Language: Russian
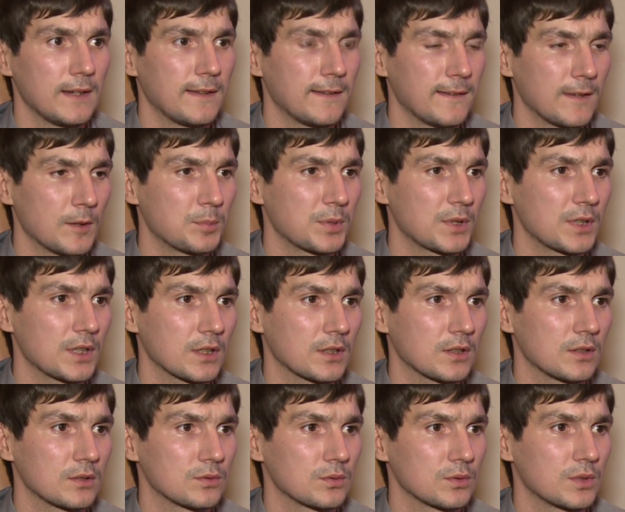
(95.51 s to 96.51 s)
Я
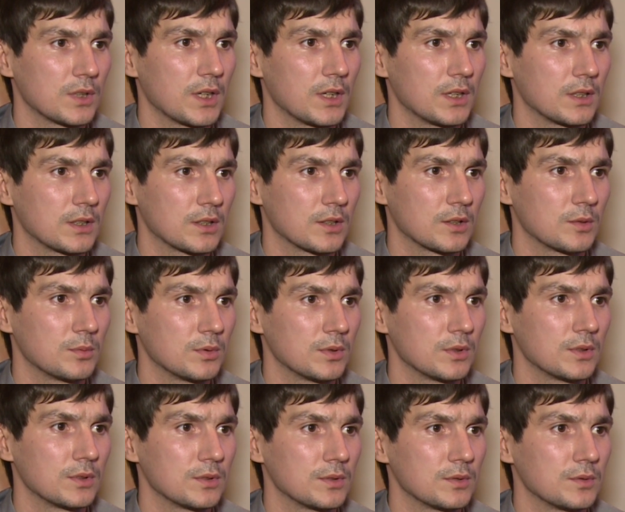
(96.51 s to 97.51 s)
приехал туда, и как
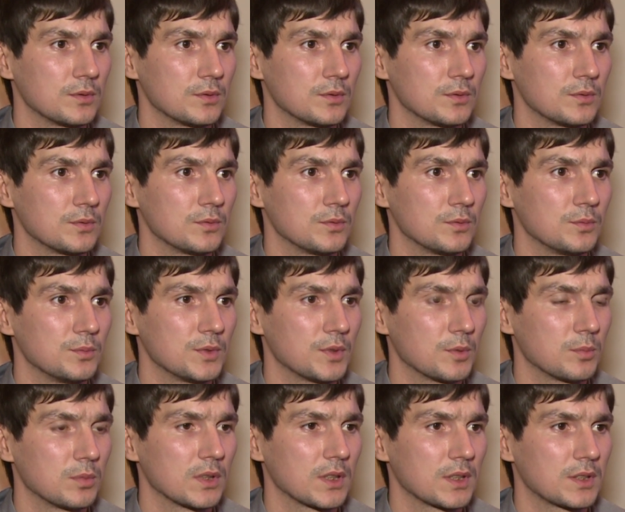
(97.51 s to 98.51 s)
бы у меня
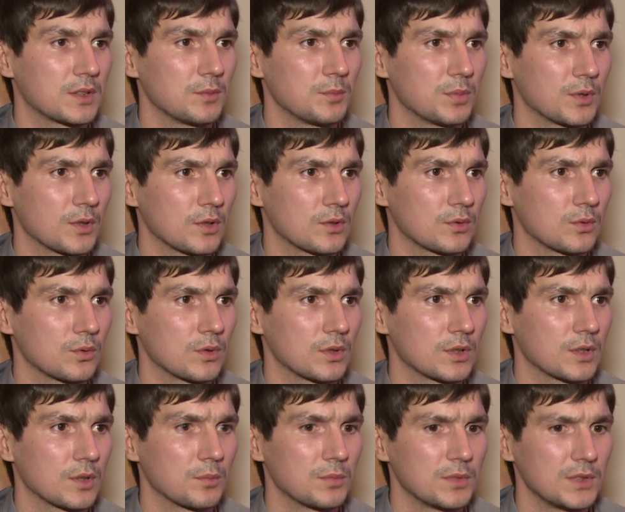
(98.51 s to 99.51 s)
была температура
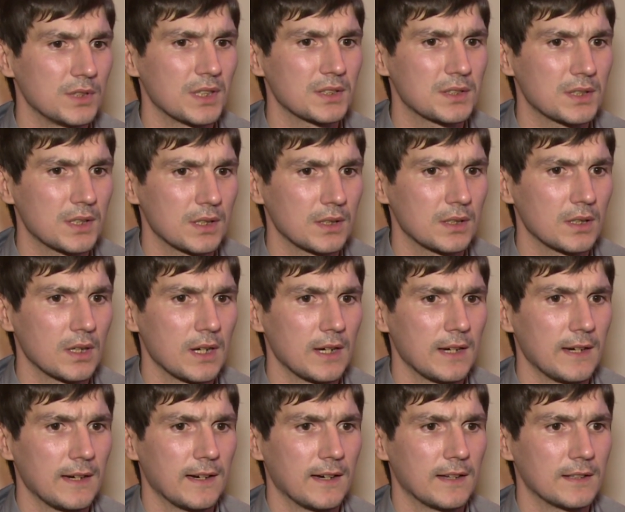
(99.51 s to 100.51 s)
там дня три,
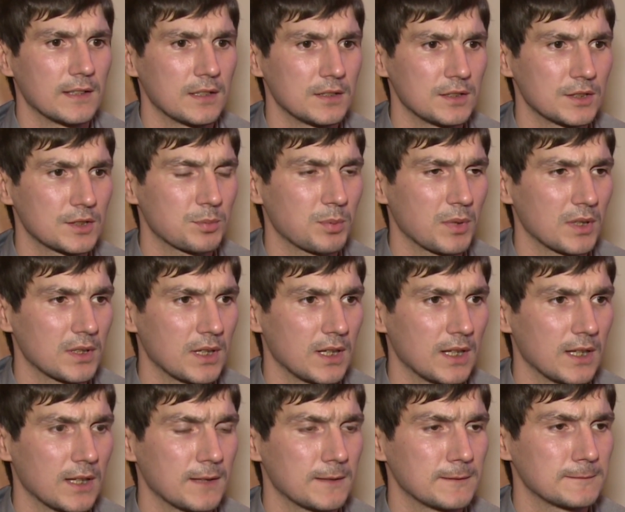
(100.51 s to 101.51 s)
она не
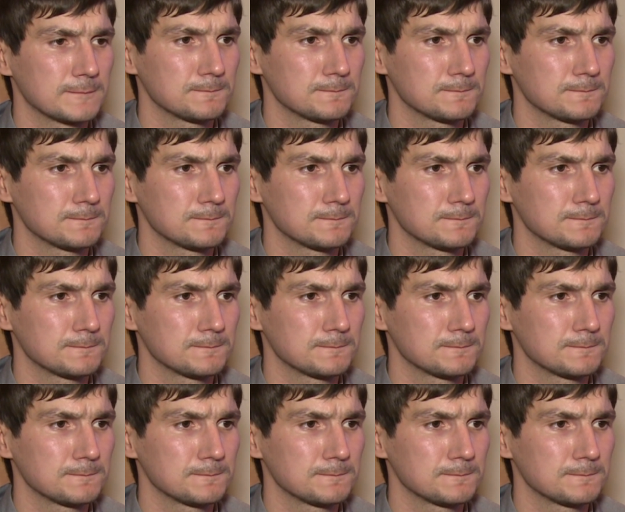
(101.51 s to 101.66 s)
спадала.